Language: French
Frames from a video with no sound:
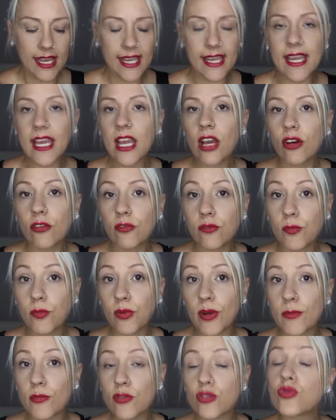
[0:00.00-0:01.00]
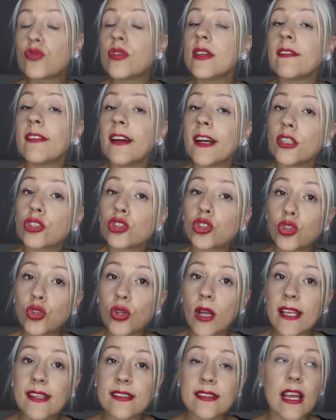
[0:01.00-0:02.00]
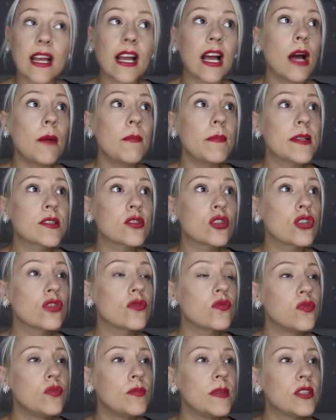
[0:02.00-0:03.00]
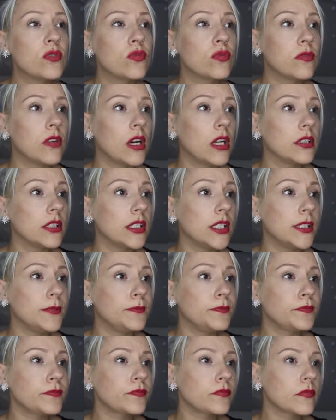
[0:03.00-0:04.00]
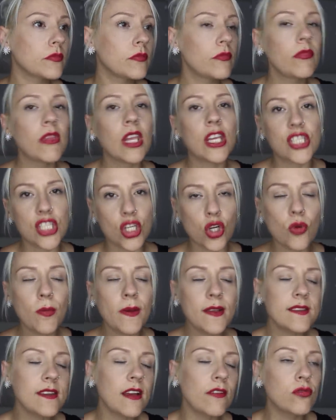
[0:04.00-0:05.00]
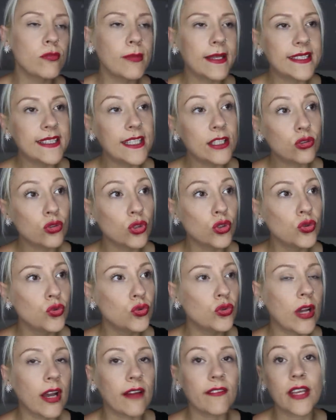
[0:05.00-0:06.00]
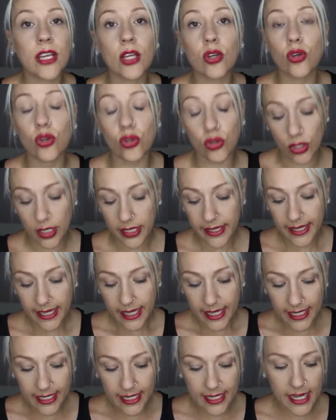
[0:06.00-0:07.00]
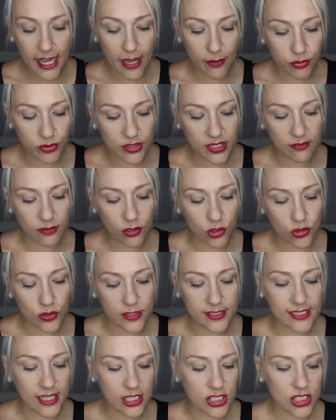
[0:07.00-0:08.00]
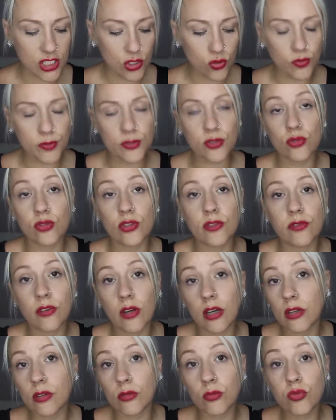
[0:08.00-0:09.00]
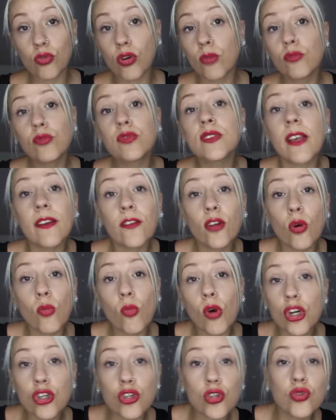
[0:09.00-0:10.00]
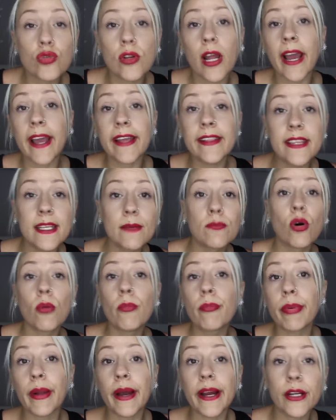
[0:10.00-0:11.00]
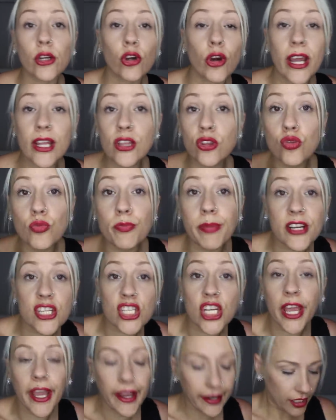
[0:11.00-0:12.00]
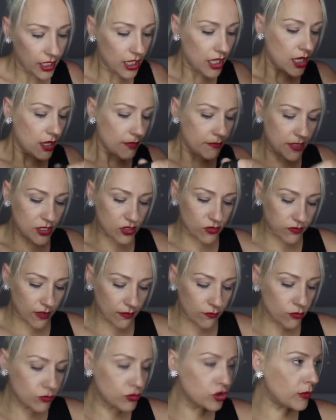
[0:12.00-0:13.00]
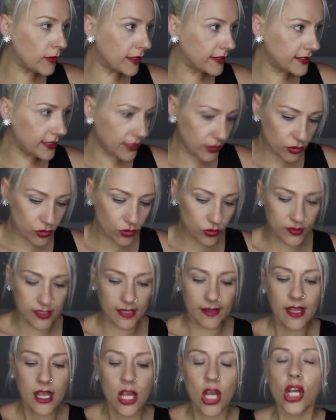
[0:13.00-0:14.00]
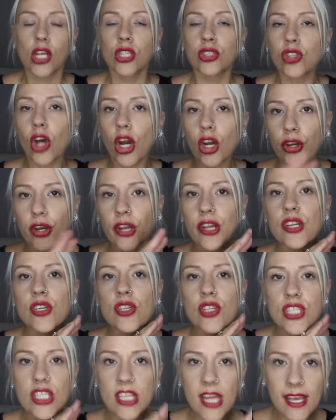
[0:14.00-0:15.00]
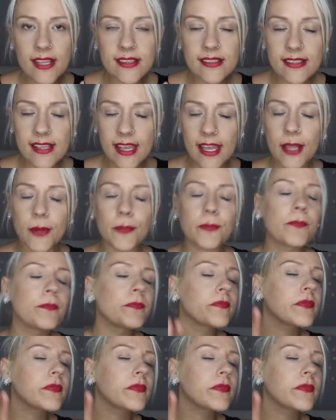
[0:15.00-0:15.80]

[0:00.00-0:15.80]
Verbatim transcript: et euh, vous pouvez me suivre sur Instagram parce que je vous mets souvent des... J'ai commencé à vous mettre des tenues avec euh, les liens pour savoir où je les ai achetées. Parce que des fois, euh, comme vous savez que moi, je suis la reine des bons plans et le reine du pas cher. Ben souvent, vous me demandez ce que c'est. Donc, j'ai été